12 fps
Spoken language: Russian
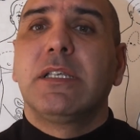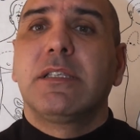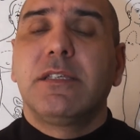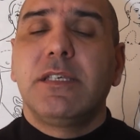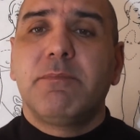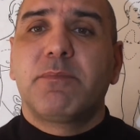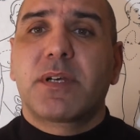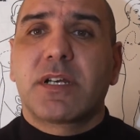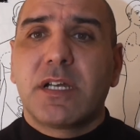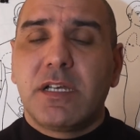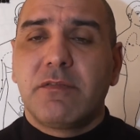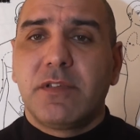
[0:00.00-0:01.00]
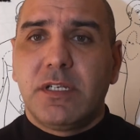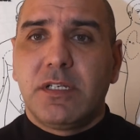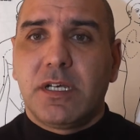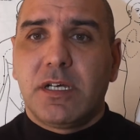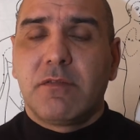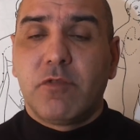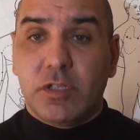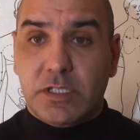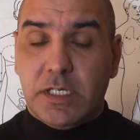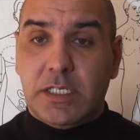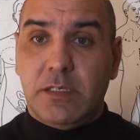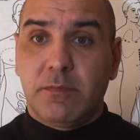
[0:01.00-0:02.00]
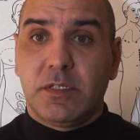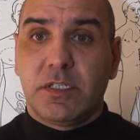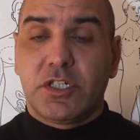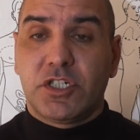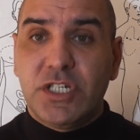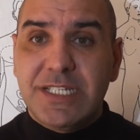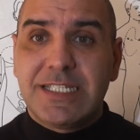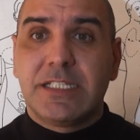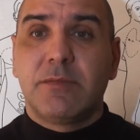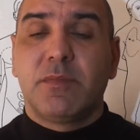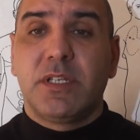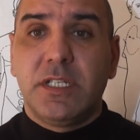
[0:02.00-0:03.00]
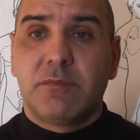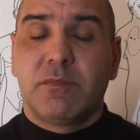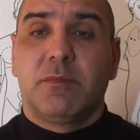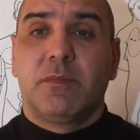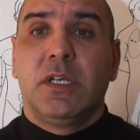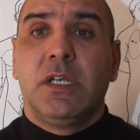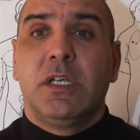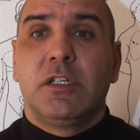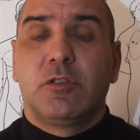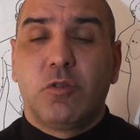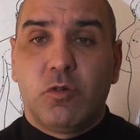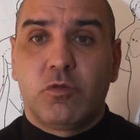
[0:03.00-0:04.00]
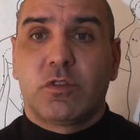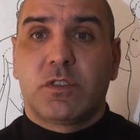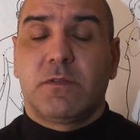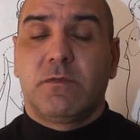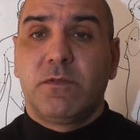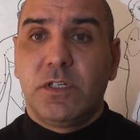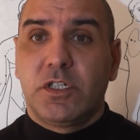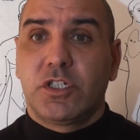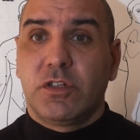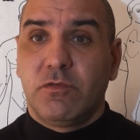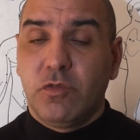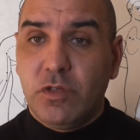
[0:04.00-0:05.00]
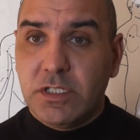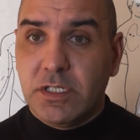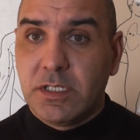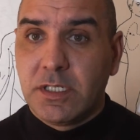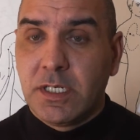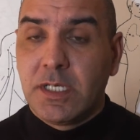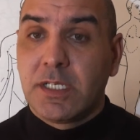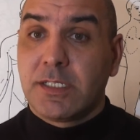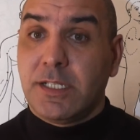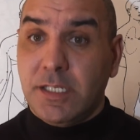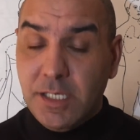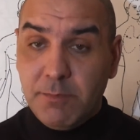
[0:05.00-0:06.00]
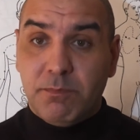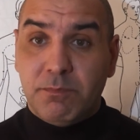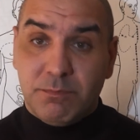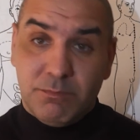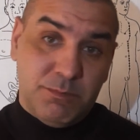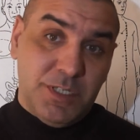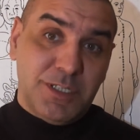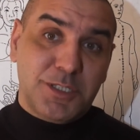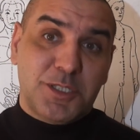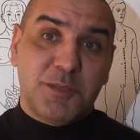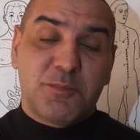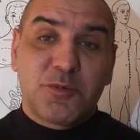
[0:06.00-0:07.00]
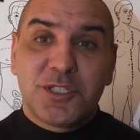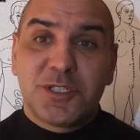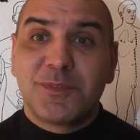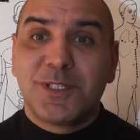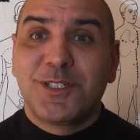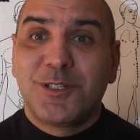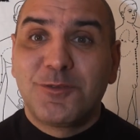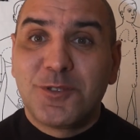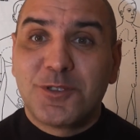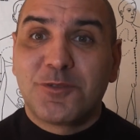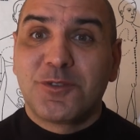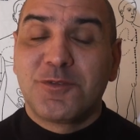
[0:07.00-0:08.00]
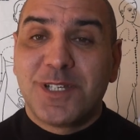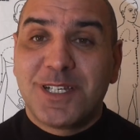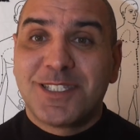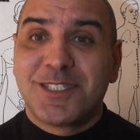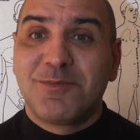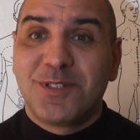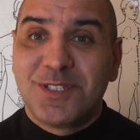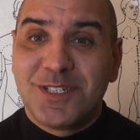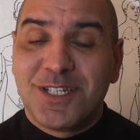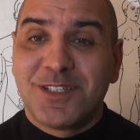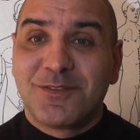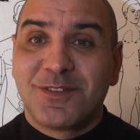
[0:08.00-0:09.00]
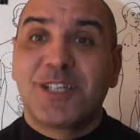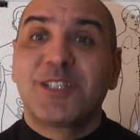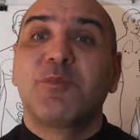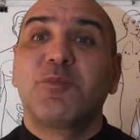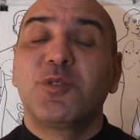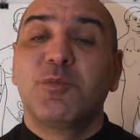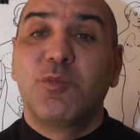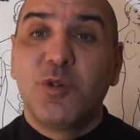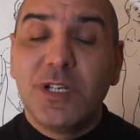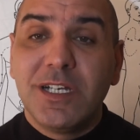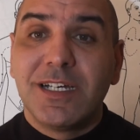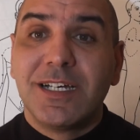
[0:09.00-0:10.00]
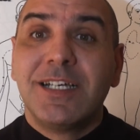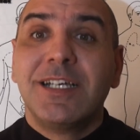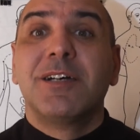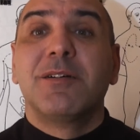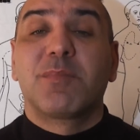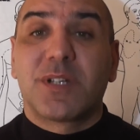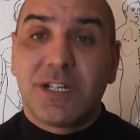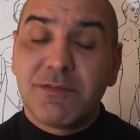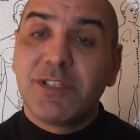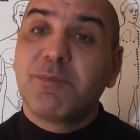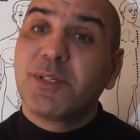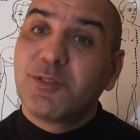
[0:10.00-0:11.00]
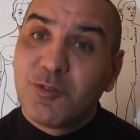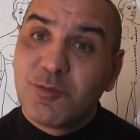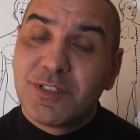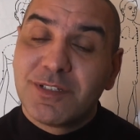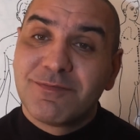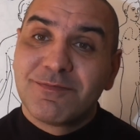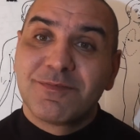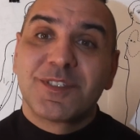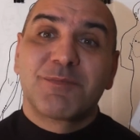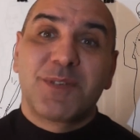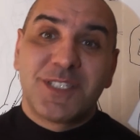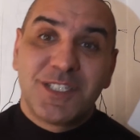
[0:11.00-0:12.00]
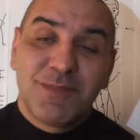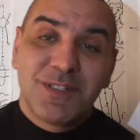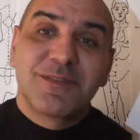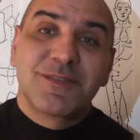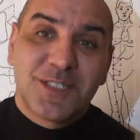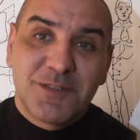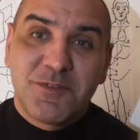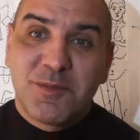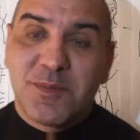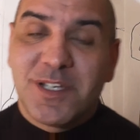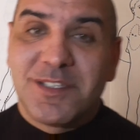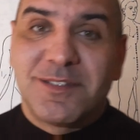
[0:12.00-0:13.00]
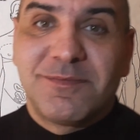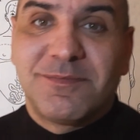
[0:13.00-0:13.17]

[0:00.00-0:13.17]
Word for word: неправильно. Вот каким жизненным ритмом, тонусом вы живете – с таким милости просим на диагностику 12 меридианов. Она будет более правдоподобна. Спасибо за внимание.